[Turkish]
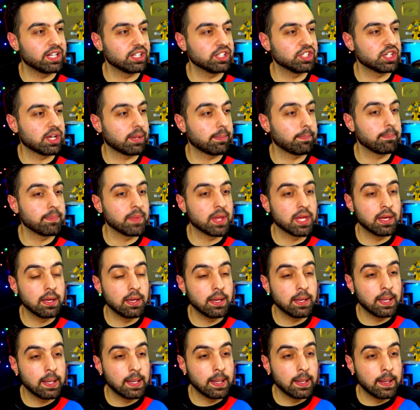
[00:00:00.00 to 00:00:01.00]
vereceğim.
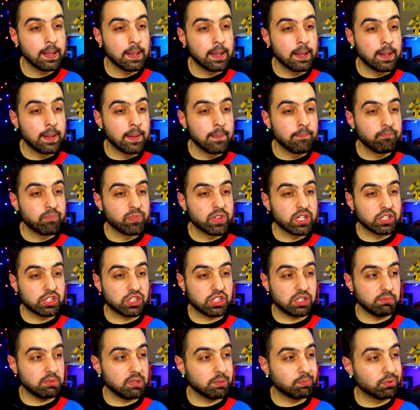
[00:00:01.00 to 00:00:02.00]

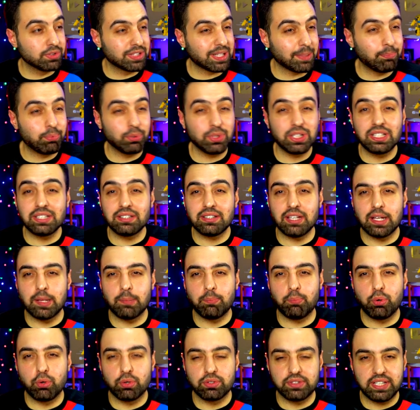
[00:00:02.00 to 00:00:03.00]
Şimdi burada bu iki
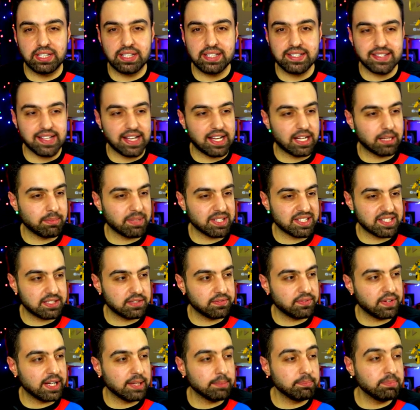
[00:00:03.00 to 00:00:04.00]
tane Portekiz
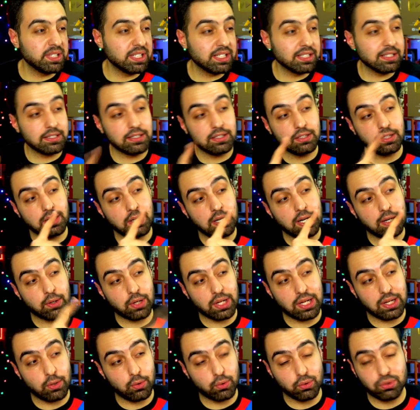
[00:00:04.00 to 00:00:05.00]
arması var. Birinin
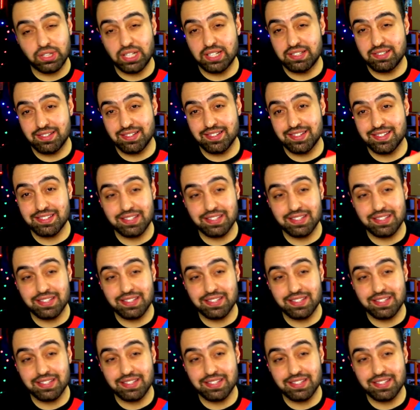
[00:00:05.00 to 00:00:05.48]
ara ortası